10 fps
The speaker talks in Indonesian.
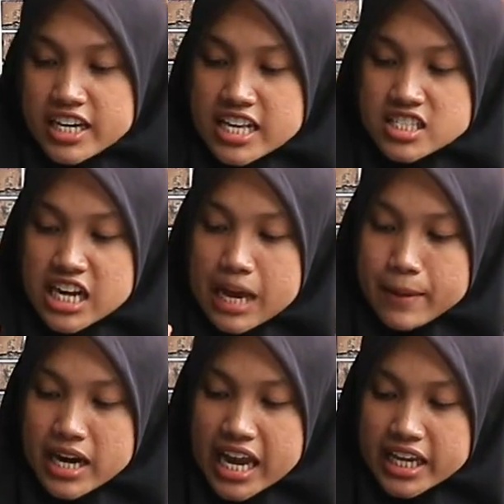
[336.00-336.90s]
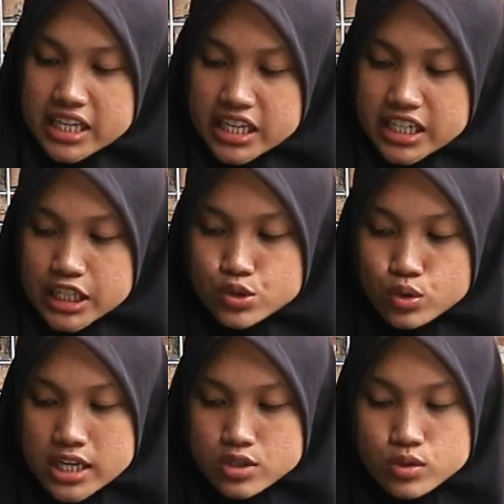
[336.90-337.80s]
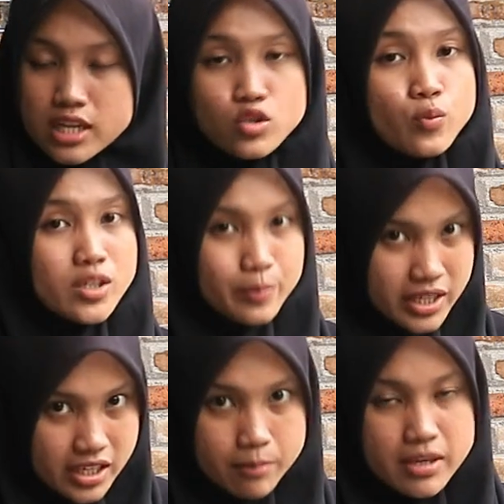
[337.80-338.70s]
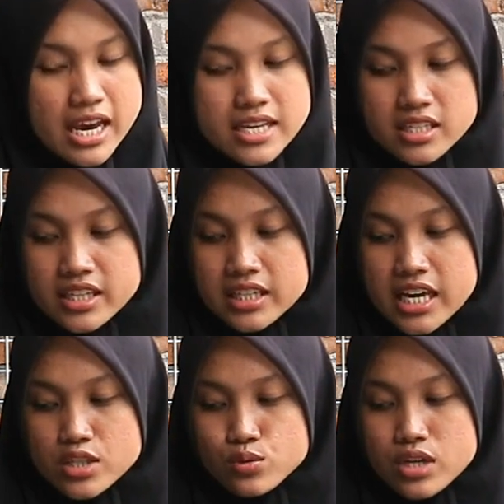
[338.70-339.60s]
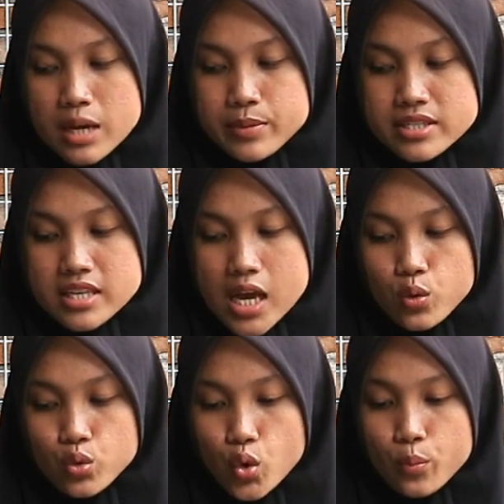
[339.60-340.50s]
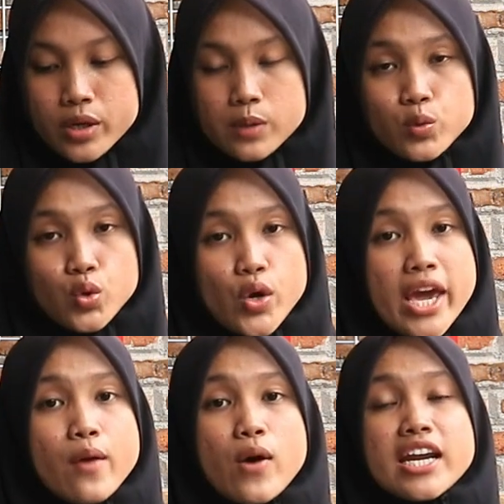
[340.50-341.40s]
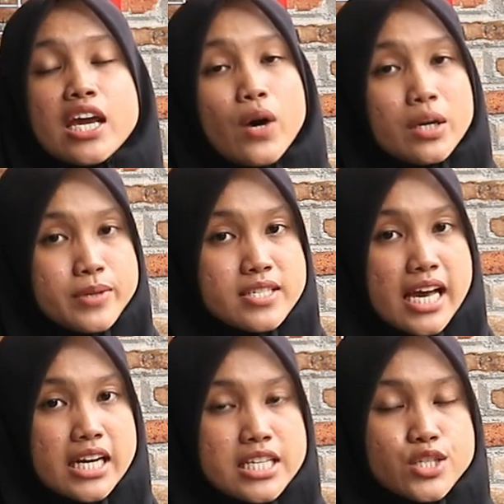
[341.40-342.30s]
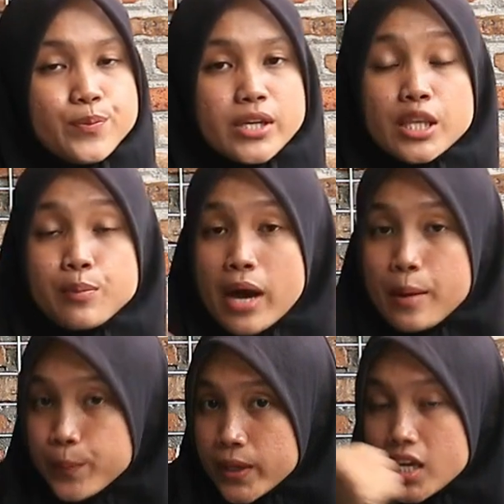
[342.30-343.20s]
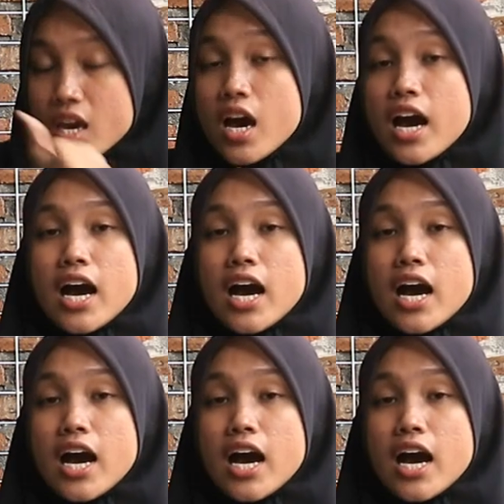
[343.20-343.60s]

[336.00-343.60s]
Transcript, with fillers: dan senapan angin ini juga sudah support big game ya sehingga sudah bisa untuk berburu hewan-hewan besar nih seperti babi